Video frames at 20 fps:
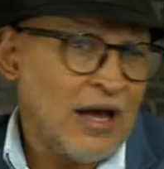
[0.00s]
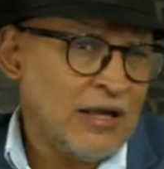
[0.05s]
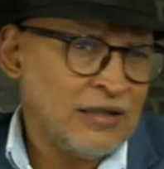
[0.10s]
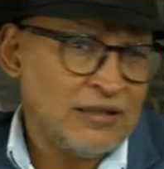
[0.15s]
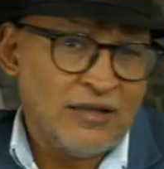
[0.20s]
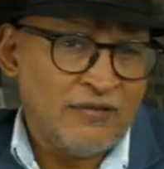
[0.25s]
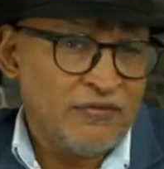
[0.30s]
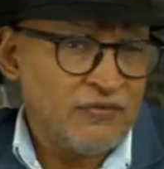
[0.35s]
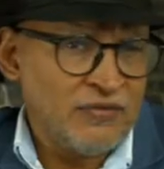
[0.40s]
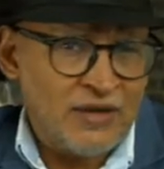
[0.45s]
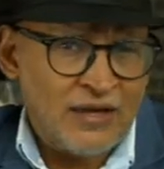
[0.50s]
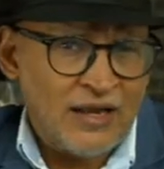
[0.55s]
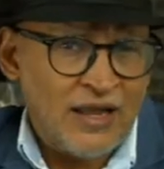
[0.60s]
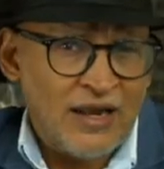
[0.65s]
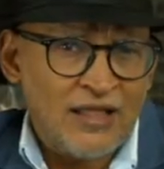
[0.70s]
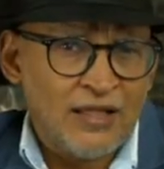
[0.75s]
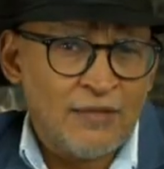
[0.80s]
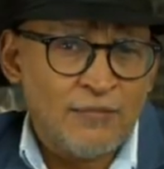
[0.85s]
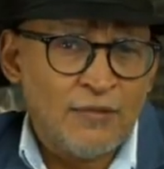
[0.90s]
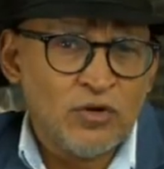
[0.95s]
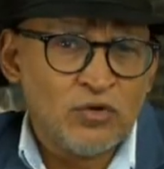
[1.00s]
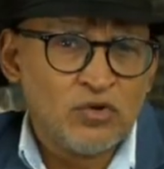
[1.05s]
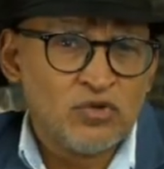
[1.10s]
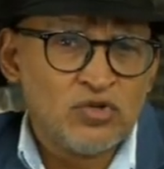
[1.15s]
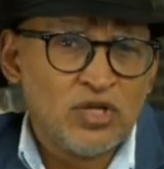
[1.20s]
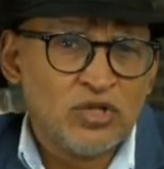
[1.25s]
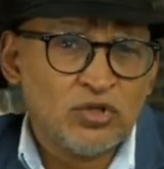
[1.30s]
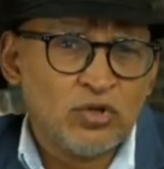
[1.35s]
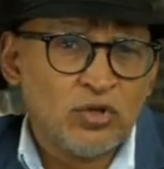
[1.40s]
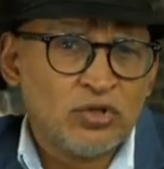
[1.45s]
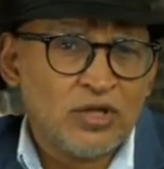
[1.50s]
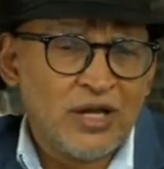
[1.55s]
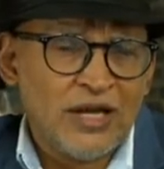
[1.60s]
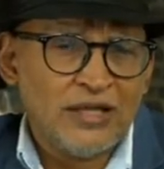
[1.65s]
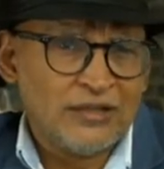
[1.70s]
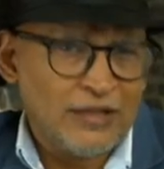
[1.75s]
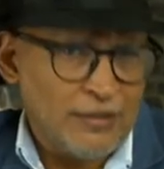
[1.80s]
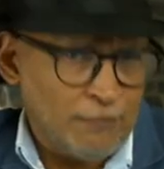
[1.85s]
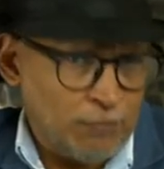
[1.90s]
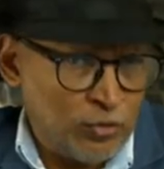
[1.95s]
hasta finales de
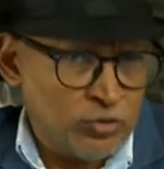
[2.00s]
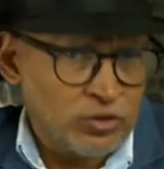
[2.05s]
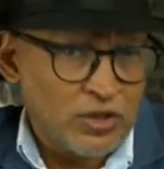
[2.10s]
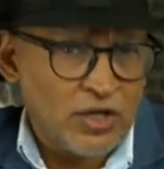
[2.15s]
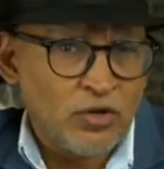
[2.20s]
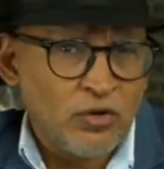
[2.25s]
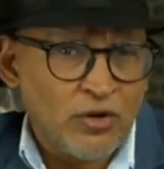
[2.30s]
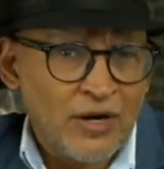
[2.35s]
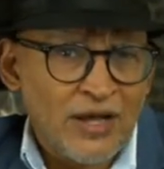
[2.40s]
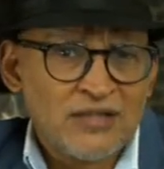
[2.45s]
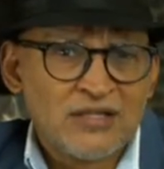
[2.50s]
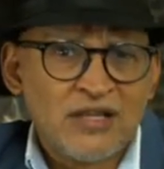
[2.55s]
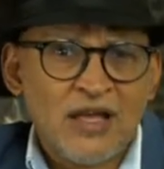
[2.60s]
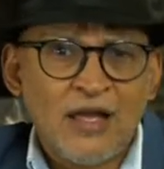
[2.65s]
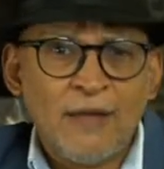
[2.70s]
1830 y posterior a esa